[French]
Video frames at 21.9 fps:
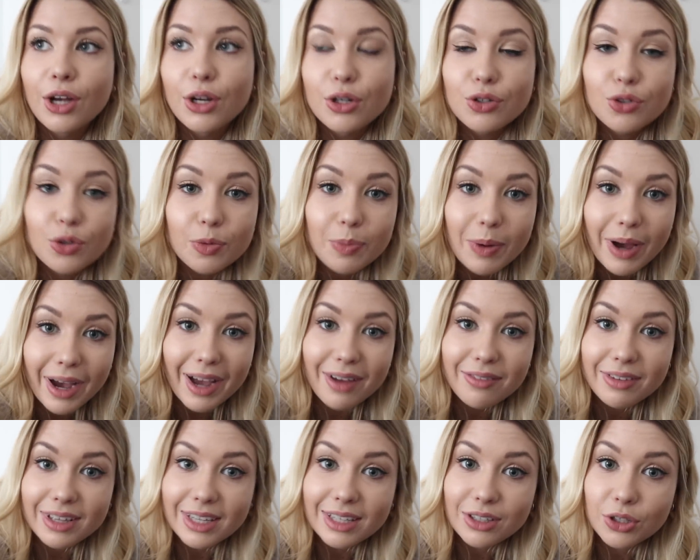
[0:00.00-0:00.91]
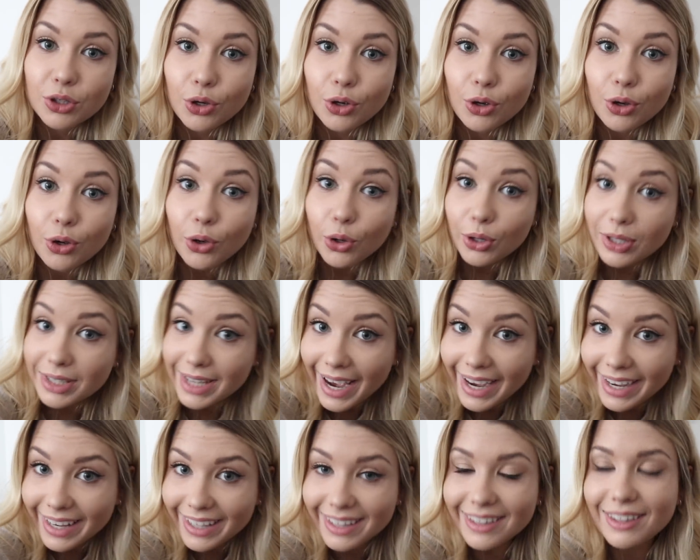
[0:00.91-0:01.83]
je pars avec euh,
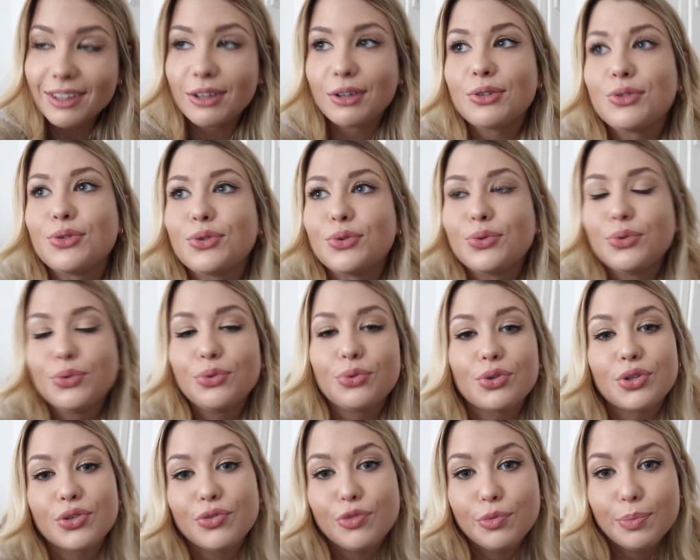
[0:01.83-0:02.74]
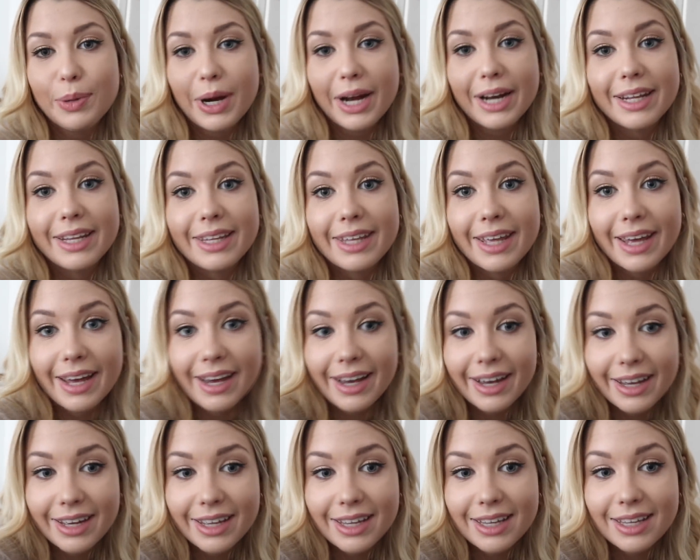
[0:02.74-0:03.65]
Karine, du coup dont je vous parlais
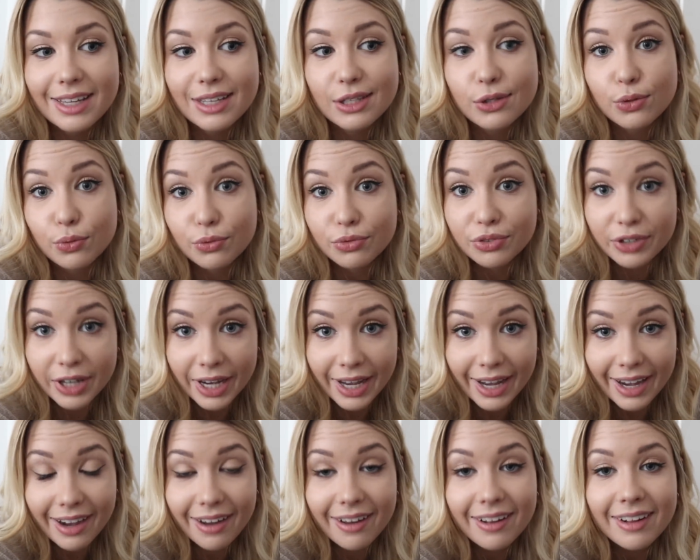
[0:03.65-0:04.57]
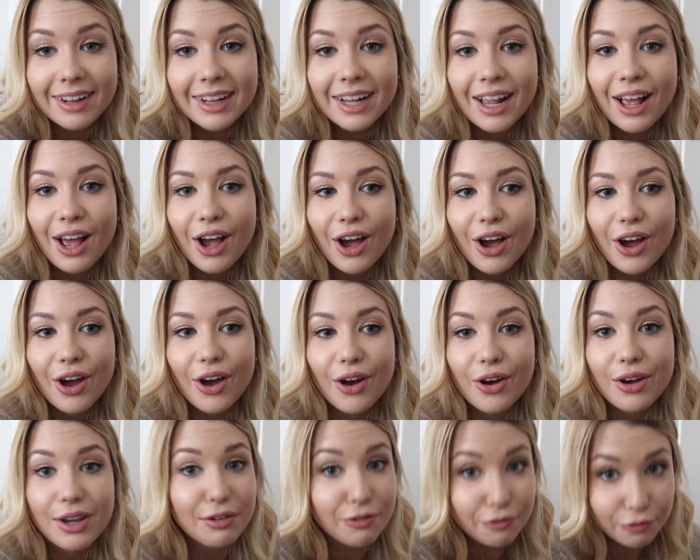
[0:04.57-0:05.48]
hier, et son frère,
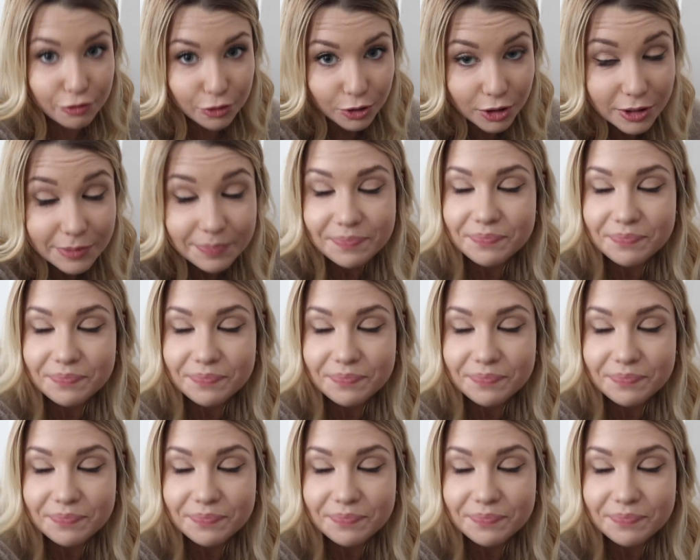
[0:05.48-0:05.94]
euh, et Flo